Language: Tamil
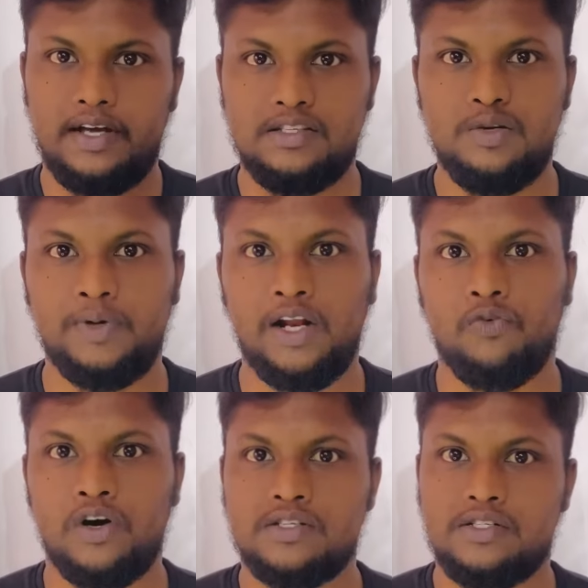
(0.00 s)
டசன்ட் மேட்டர்
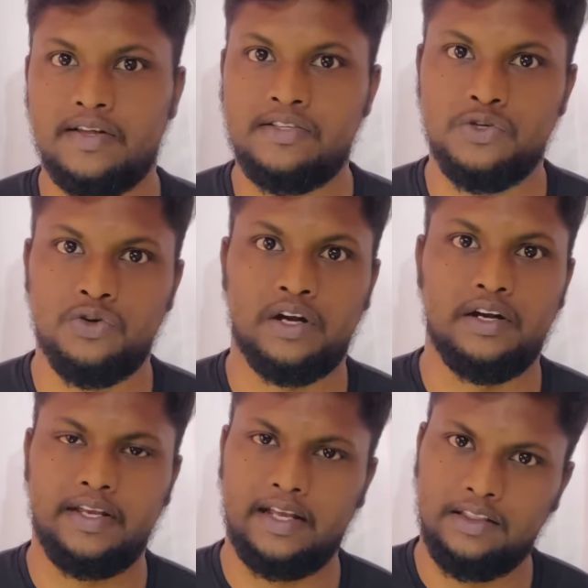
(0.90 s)
வாட் ஸ்டேஜ் யூ ஆர்
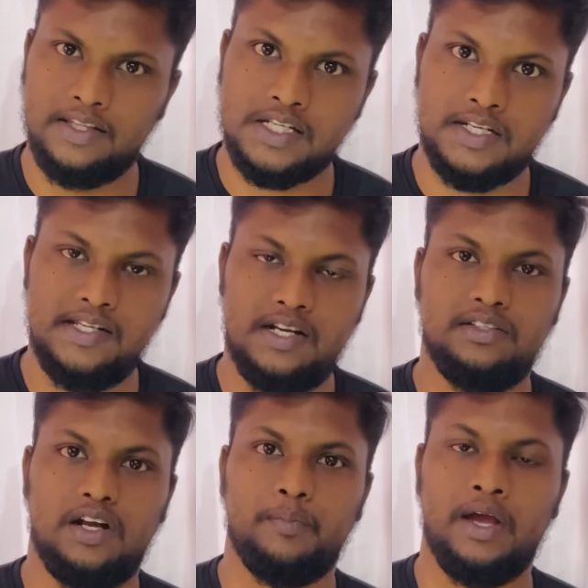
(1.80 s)
நீங்கள் எந்த ஸ்டேஜில்
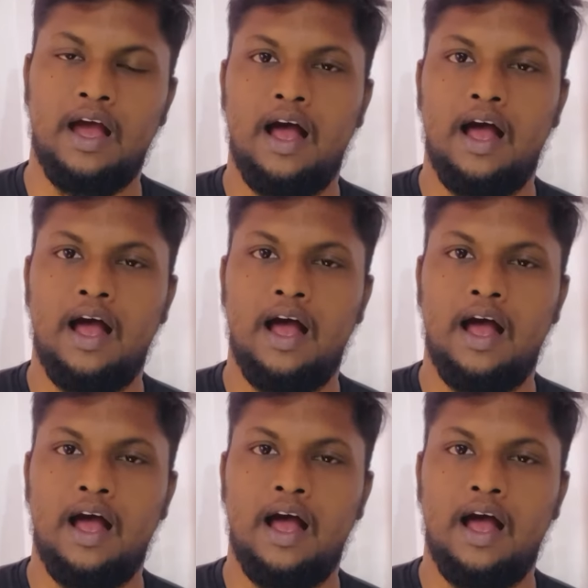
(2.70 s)
இருந்தாலுமே